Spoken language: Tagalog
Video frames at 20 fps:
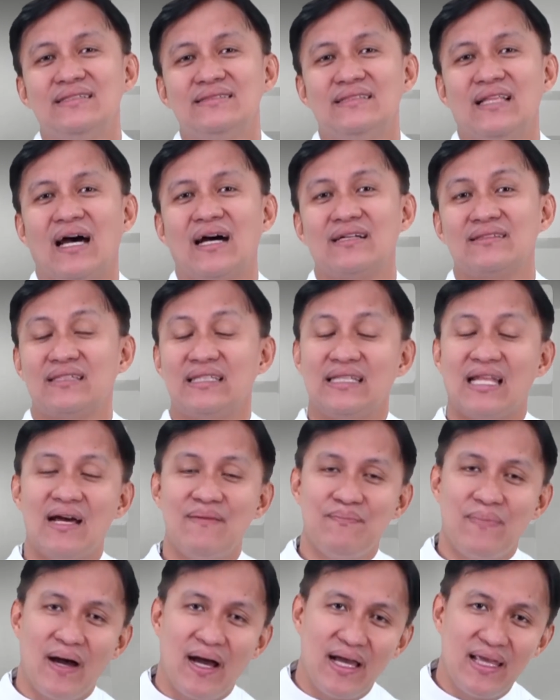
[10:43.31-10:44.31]
ng
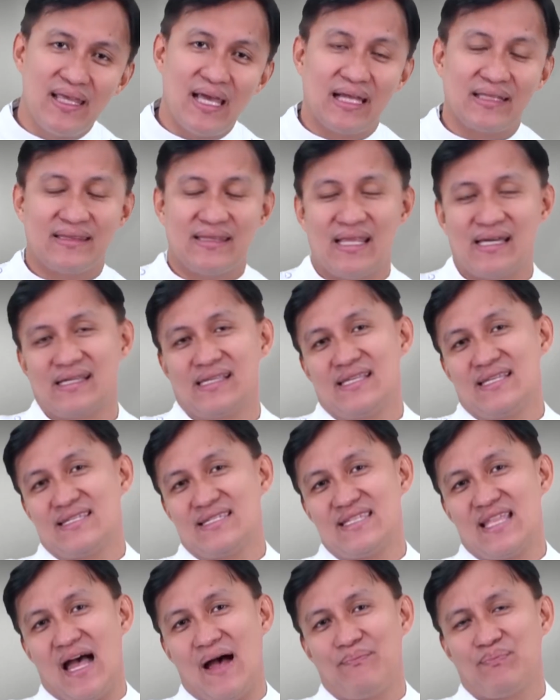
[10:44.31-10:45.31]
tinapay at ng
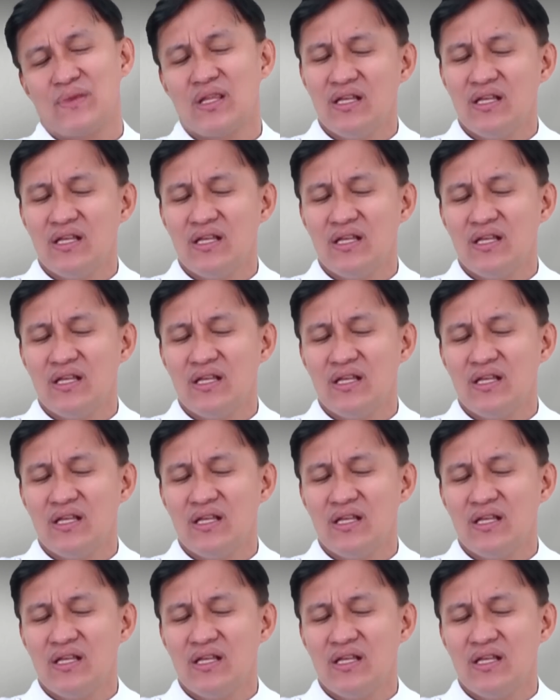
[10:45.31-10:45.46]
isda.